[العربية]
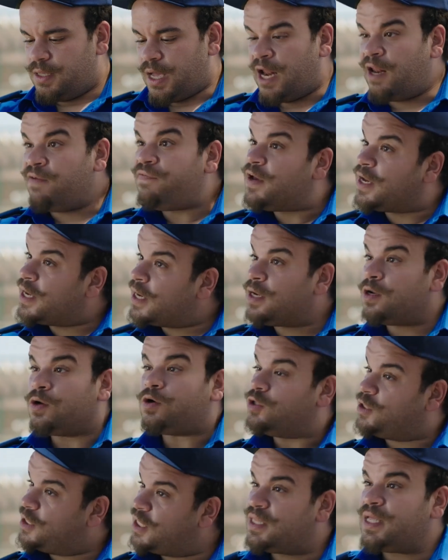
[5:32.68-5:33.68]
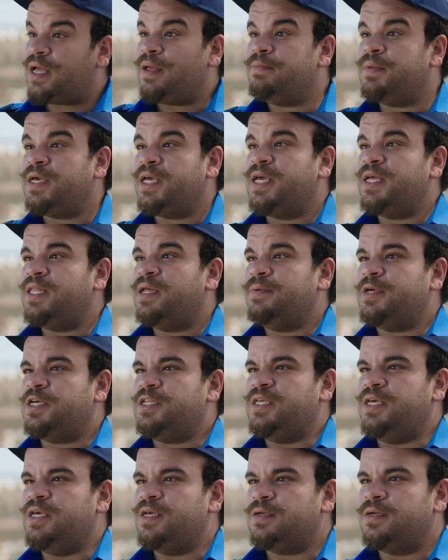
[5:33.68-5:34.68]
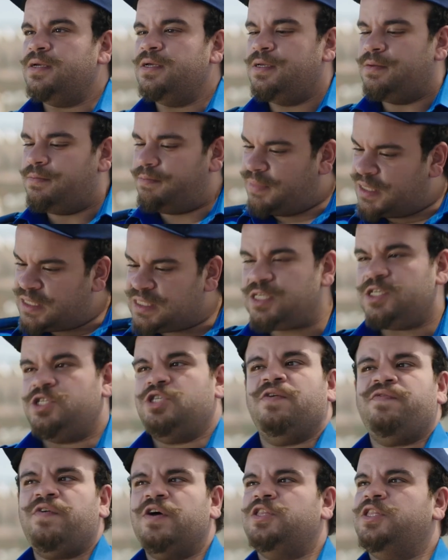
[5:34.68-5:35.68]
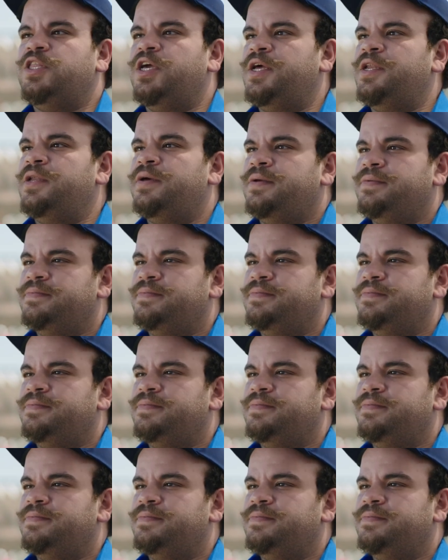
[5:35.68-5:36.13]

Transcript: على فكره انا كنت اتخن من كده بكتير بس اتشفطت هنا